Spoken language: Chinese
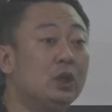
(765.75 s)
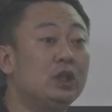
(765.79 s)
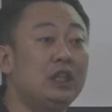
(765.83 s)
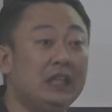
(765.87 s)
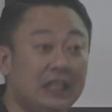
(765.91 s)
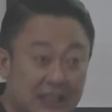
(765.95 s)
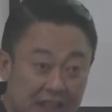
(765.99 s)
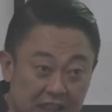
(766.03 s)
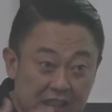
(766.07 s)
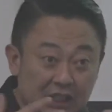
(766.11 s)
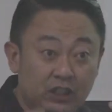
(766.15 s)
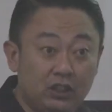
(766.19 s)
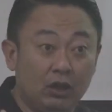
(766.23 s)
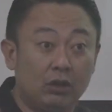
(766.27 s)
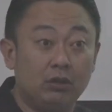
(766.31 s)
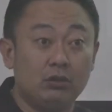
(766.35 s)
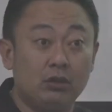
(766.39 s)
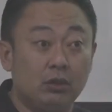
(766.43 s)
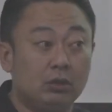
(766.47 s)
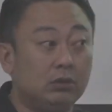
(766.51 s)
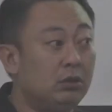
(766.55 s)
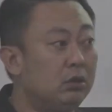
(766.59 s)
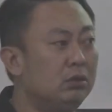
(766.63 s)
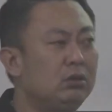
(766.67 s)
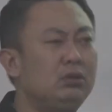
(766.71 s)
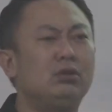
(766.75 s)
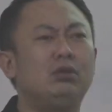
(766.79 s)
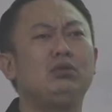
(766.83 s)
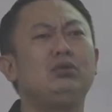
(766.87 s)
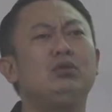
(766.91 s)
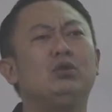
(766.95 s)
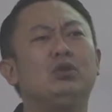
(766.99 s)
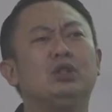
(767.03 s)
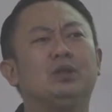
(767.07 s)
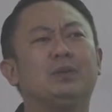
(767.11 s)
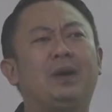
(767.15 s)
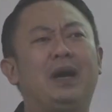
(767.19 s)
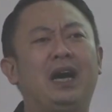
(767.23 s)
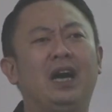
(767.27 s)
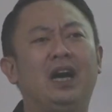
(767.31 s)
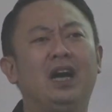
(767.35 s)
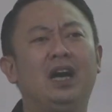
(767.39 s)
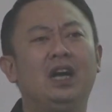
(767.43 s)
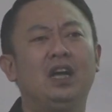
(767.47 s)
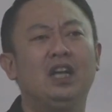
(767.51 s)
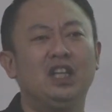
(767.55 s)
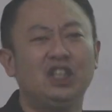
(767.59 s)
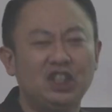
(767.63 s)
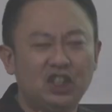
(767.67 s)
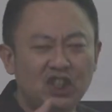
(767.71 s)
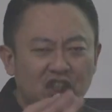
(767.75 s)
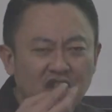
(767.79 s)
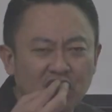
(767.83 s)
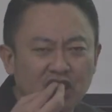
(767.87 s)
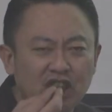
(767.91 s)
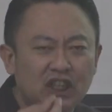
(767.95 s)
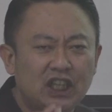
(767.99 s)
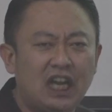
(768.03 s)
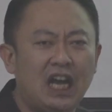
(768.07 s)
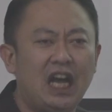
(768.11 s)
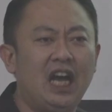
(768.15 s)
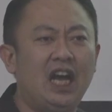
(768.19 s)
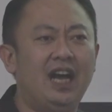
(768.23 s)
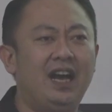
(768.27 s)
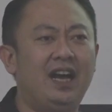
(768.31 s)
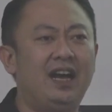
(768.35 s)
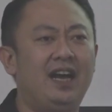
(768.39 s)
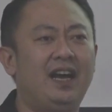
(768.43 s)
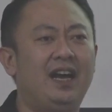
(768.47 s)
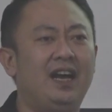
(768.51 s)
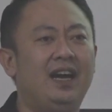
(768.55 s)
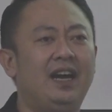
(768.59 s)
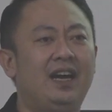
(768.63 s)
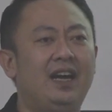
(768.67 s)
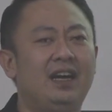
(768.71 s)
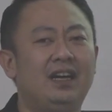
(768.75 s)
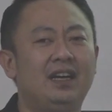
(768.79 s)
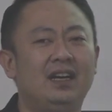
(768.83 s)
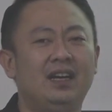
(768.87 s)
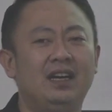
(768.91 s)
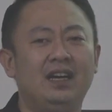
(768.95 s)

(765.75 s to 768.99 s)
一直用用用用用什么吃啊，